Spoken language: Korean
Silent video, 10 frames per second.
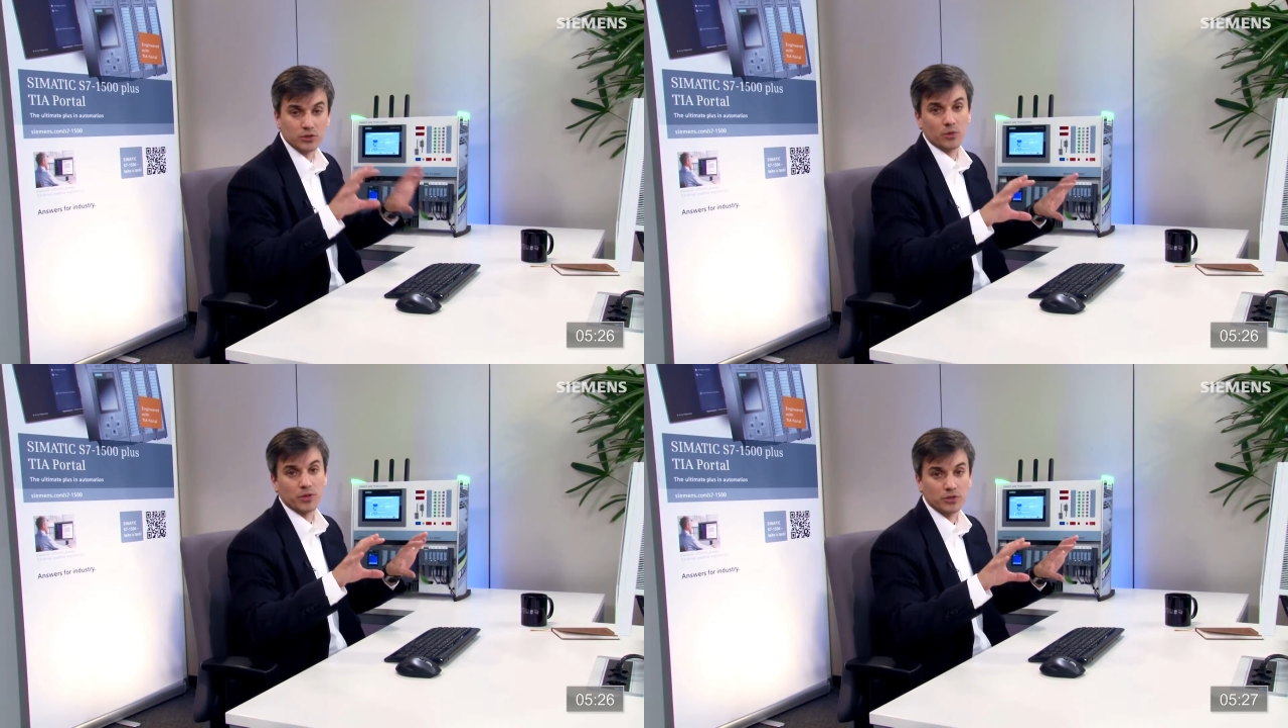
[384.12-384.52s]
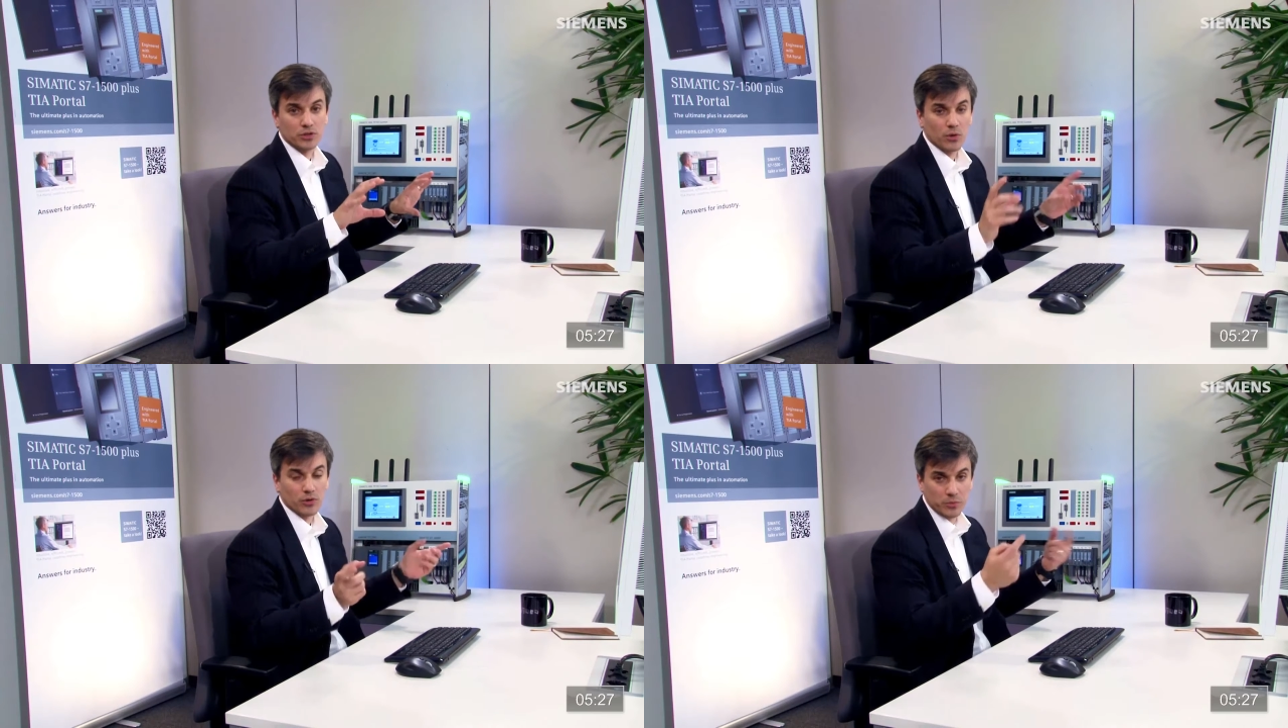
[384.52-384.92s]
통신
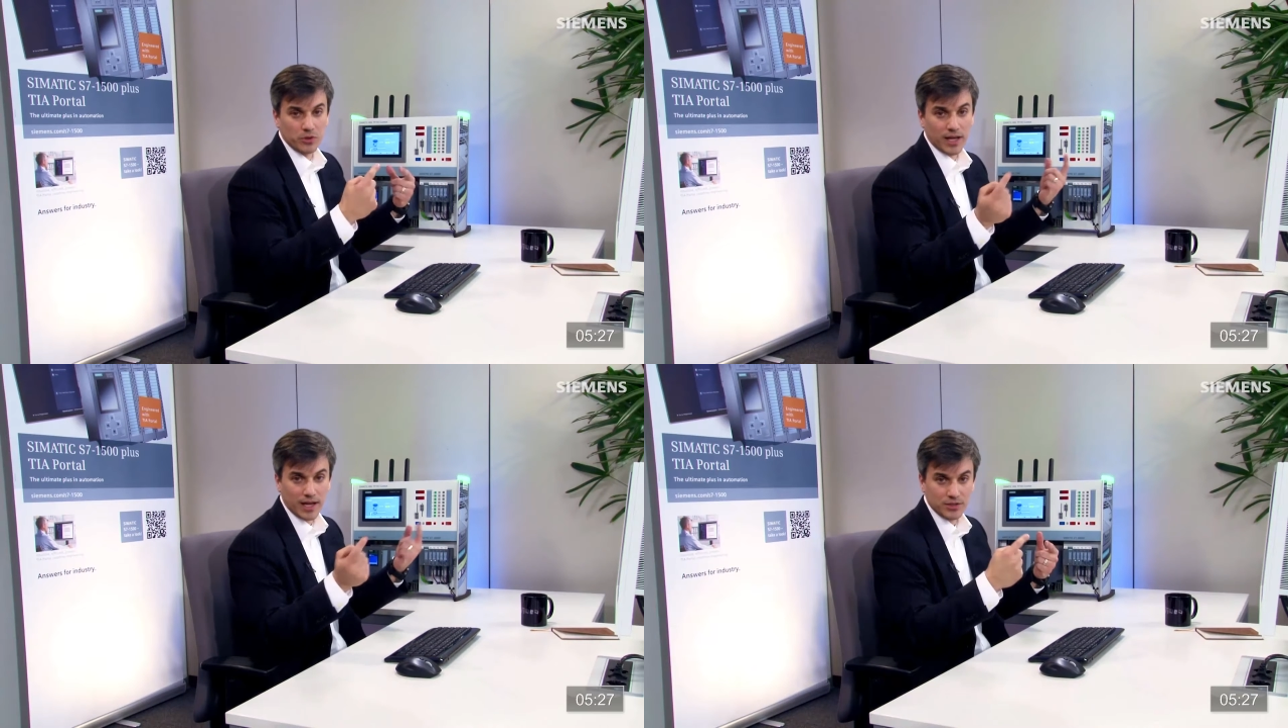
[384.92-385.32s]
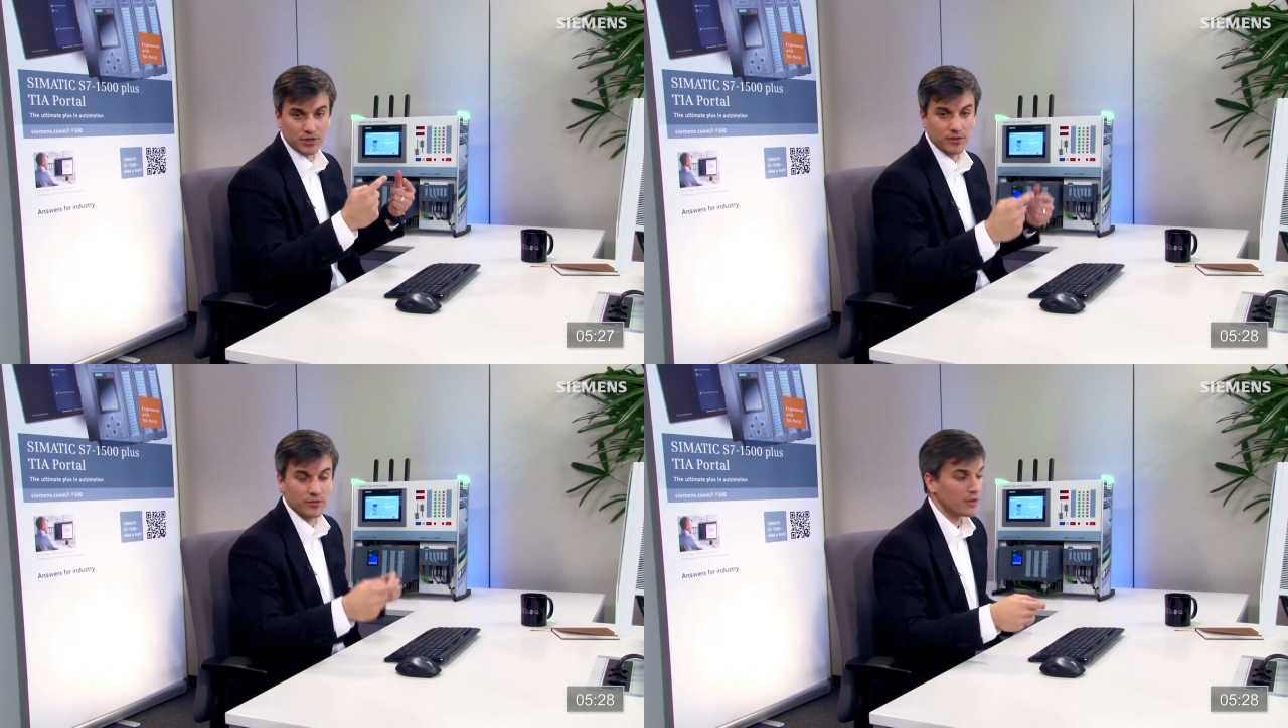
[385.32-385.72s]
처리용입니다.
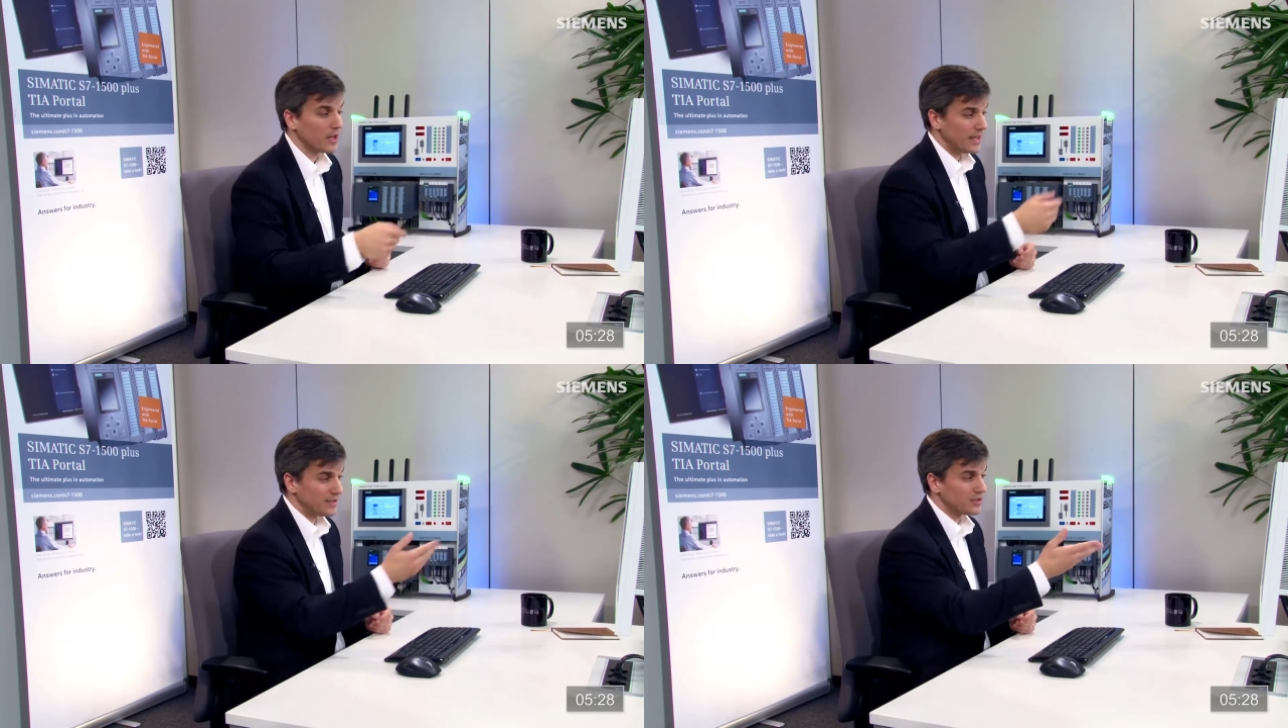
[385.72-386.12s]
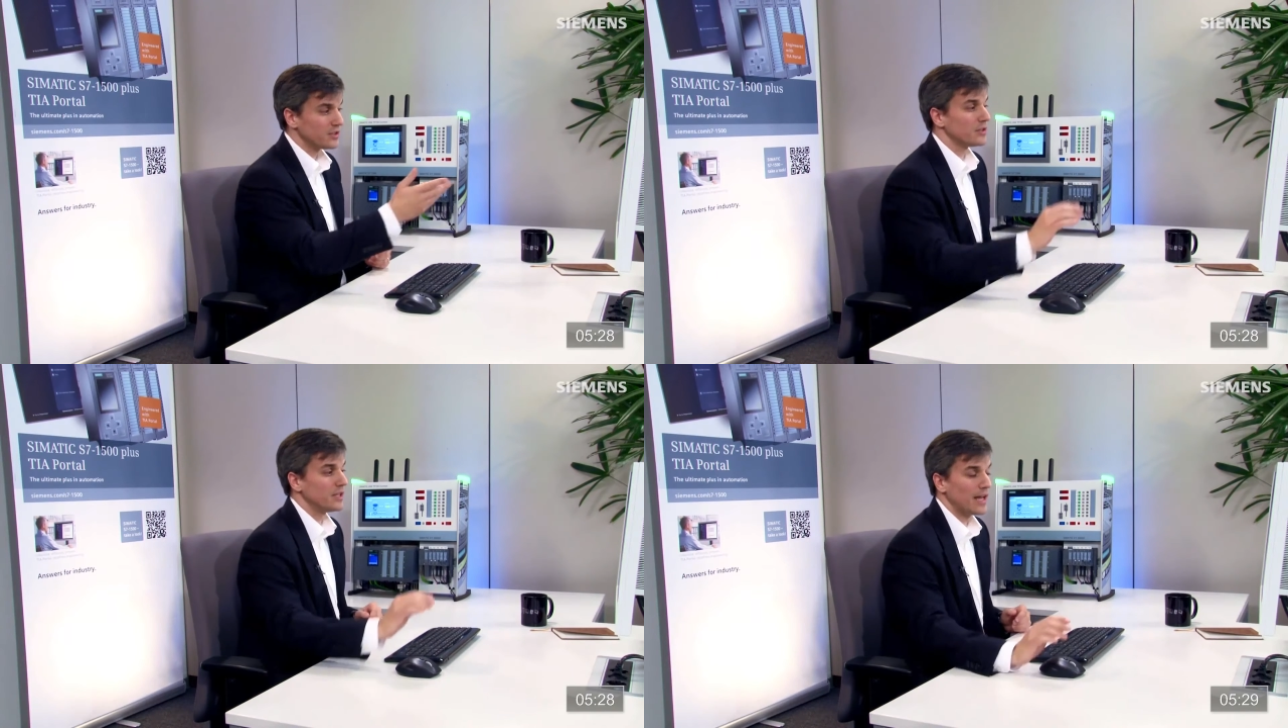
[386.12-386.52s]
HMI의
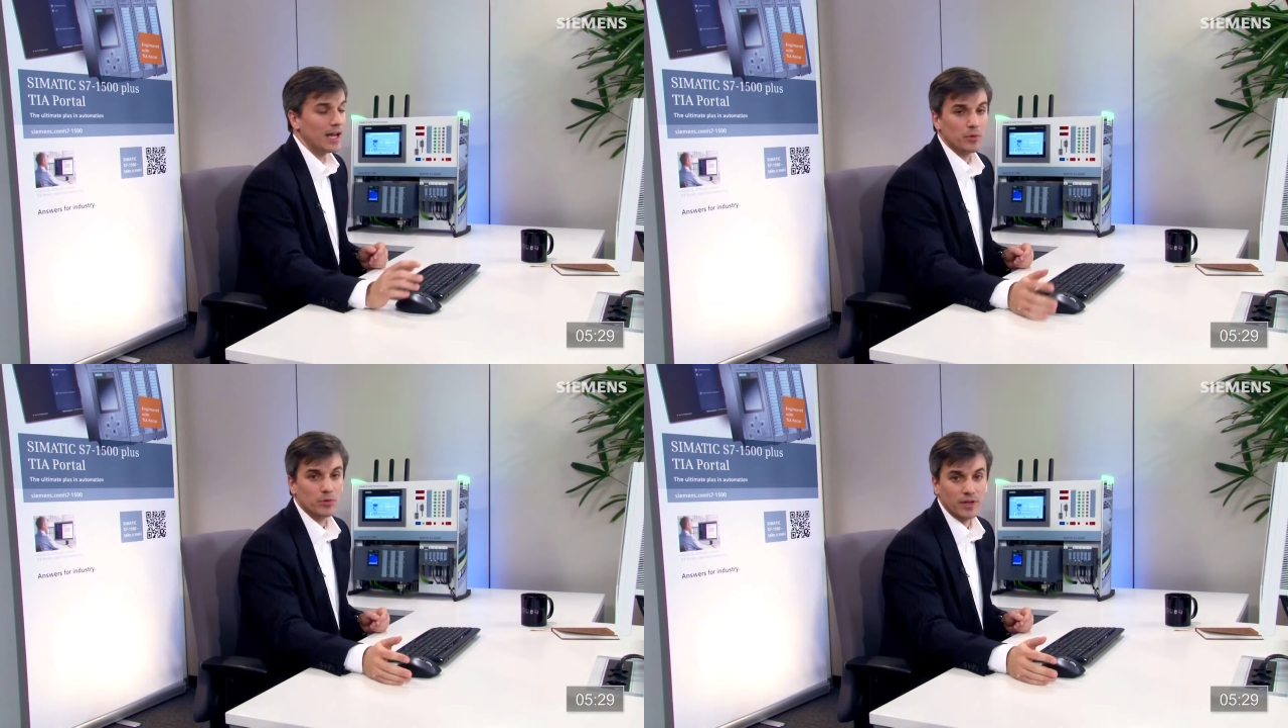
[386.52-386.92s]
액세스에도